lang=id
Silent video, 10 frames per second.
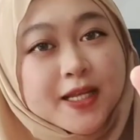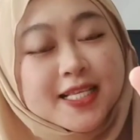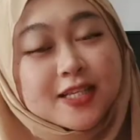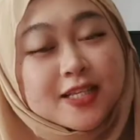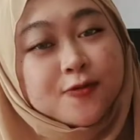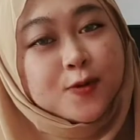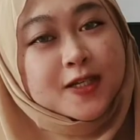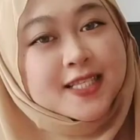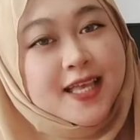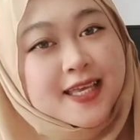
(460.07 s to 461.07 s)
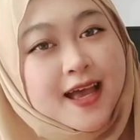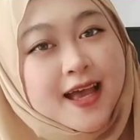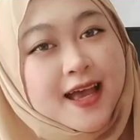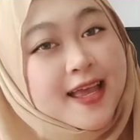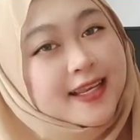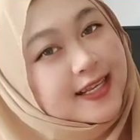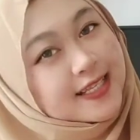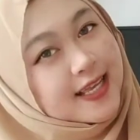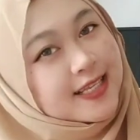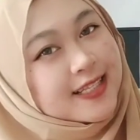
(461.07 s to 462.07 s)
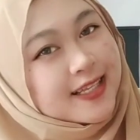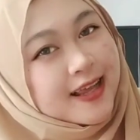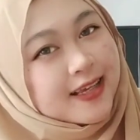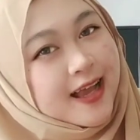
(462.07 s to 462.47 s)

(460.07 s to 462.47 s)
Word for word: nomor telefon di description